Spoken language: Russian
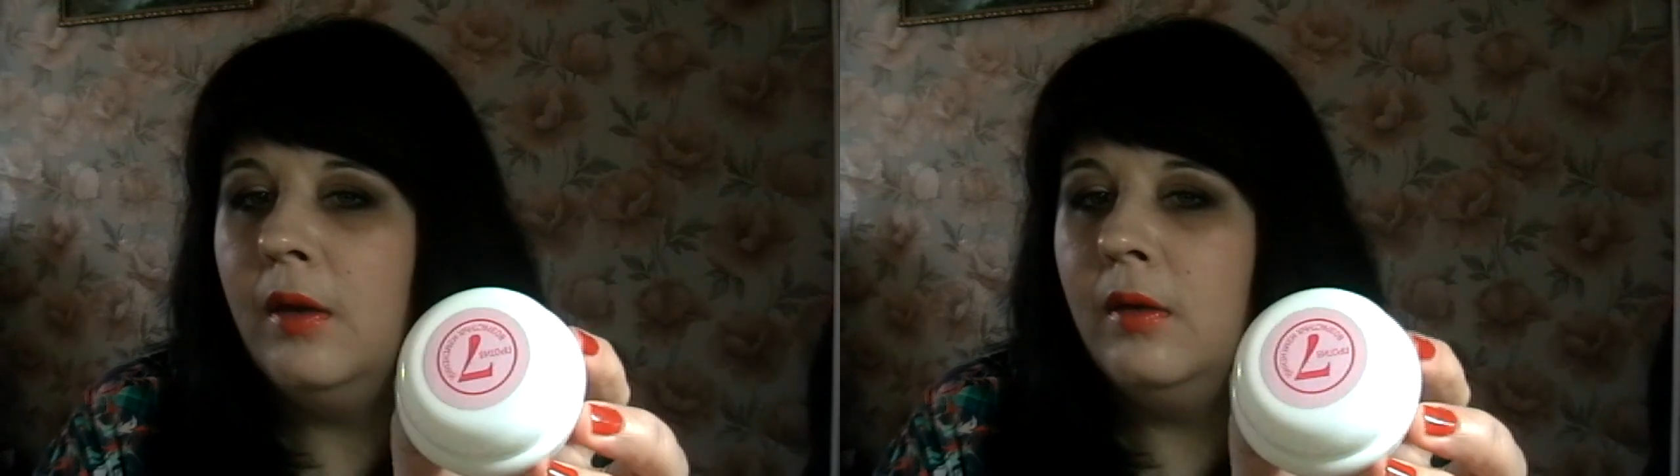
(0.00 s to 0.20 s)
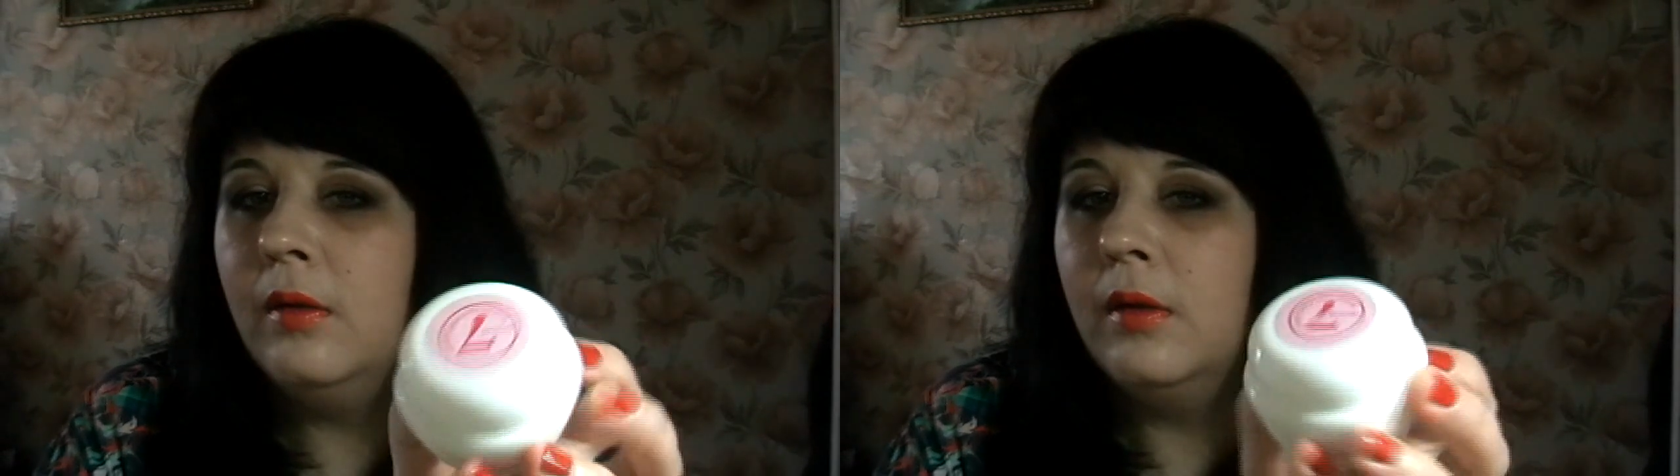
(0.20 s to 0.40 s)

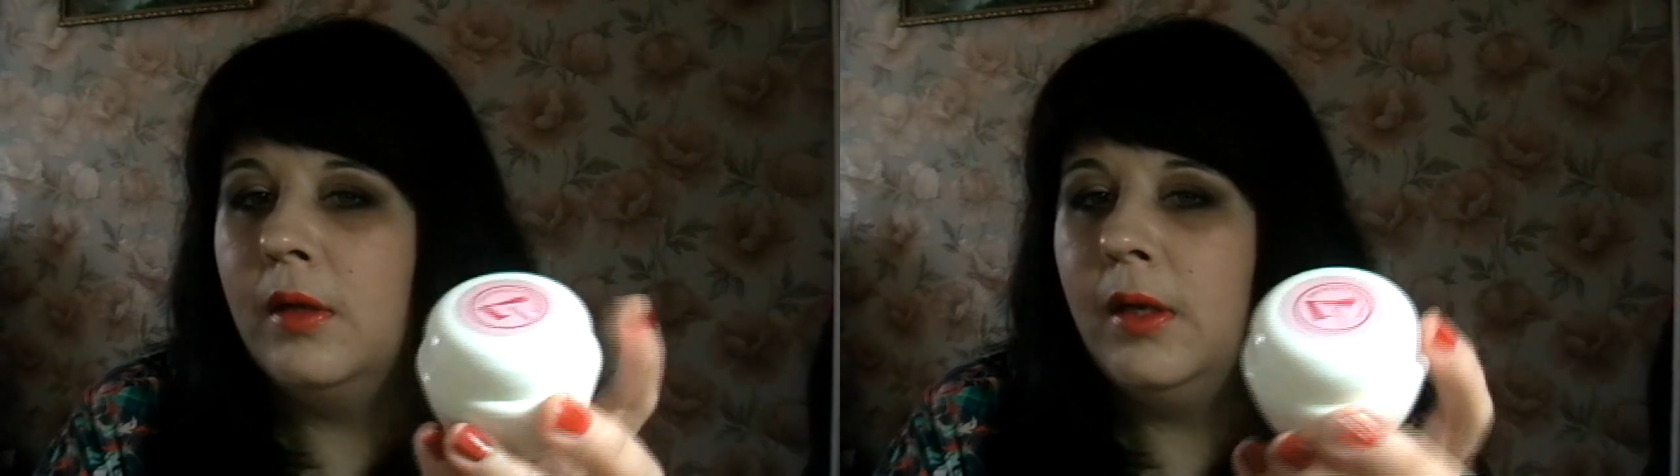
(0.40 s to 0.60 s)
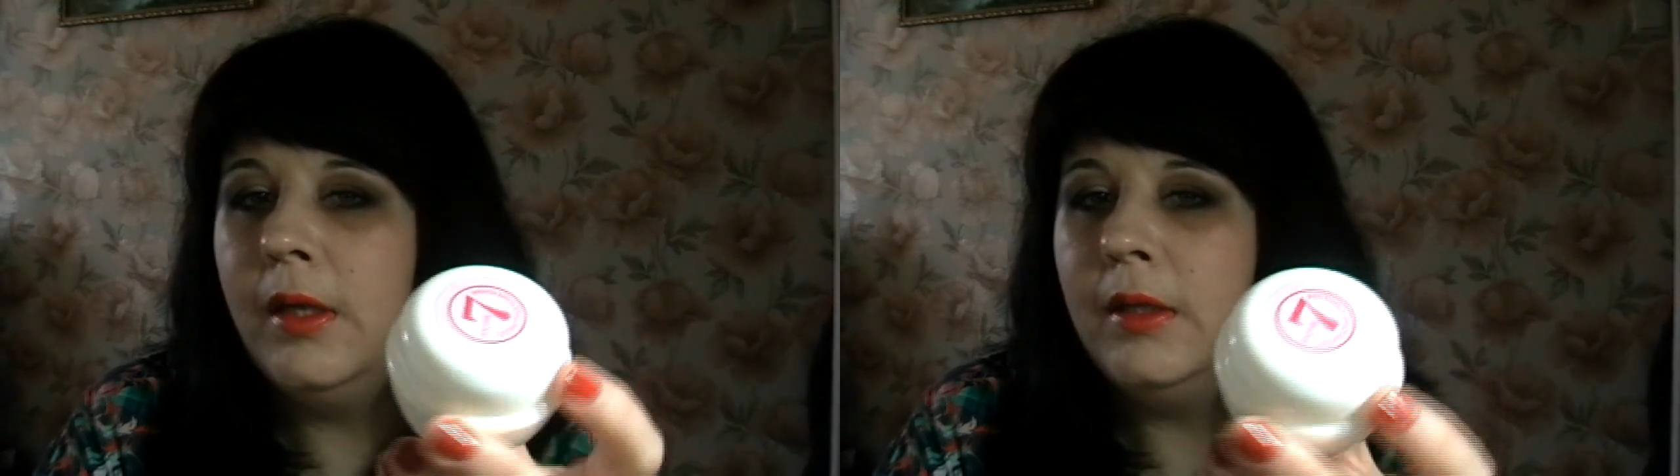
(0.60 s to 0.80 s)
э,
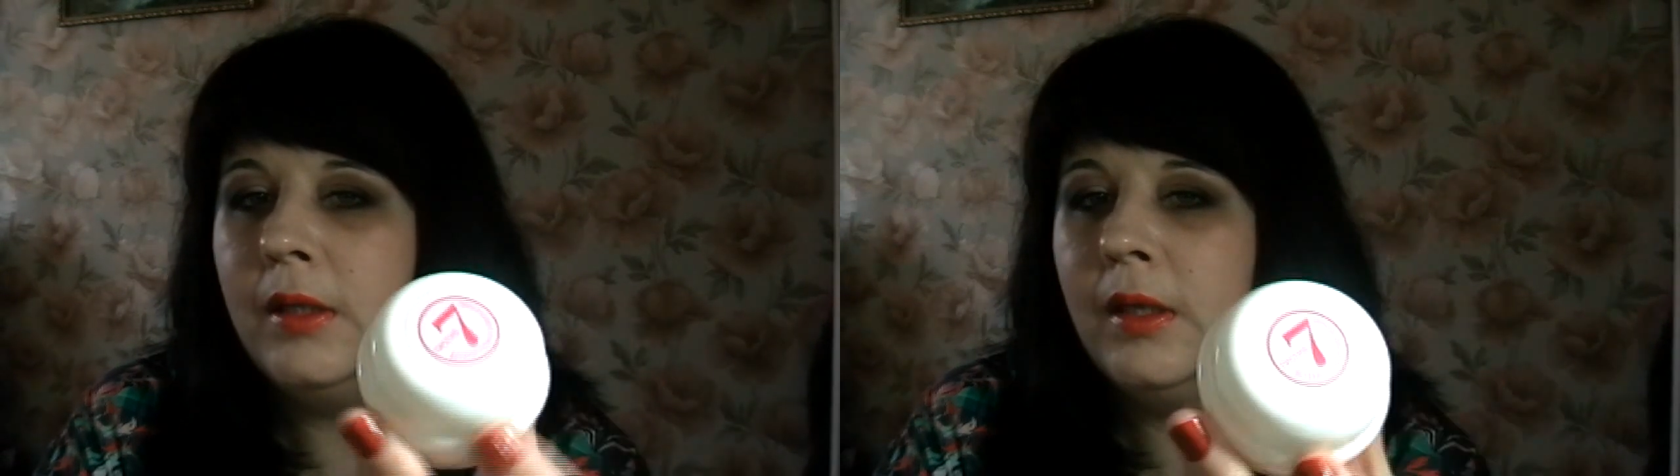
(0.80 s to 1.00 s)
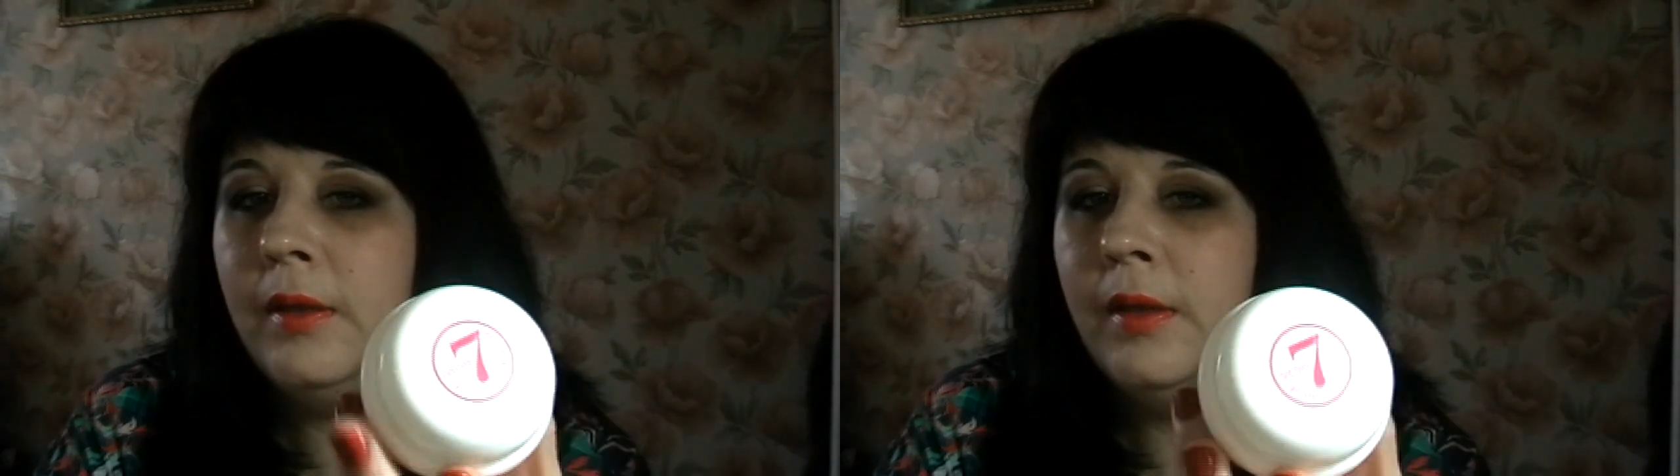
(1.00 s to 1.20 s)

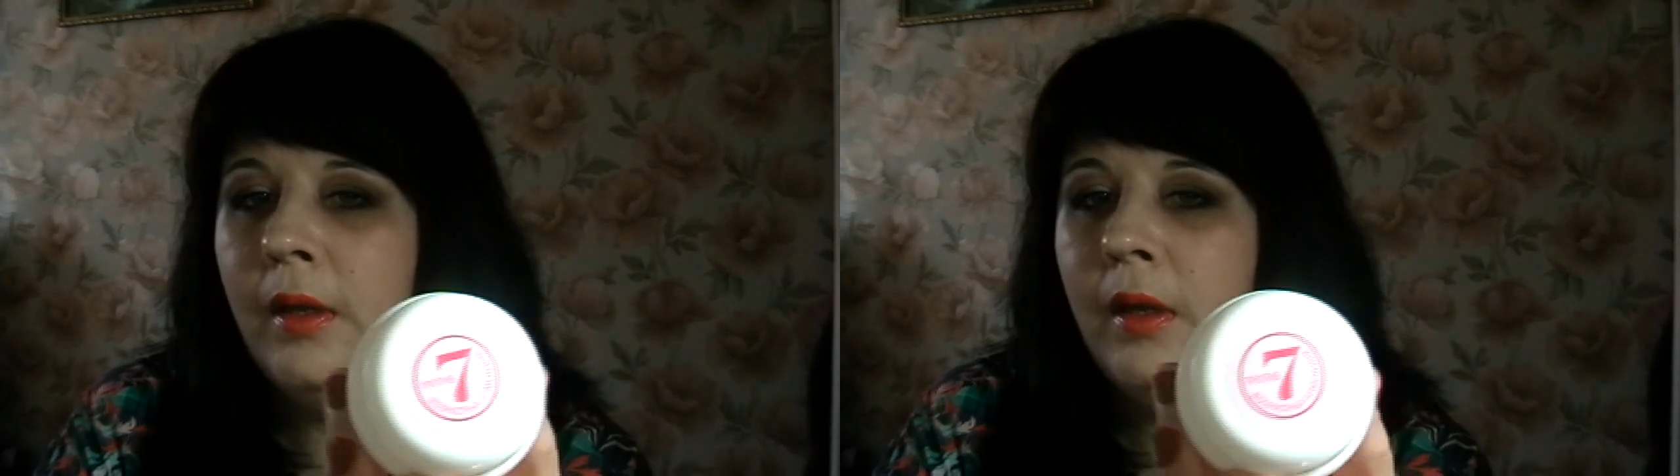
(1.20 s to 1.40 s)
клетки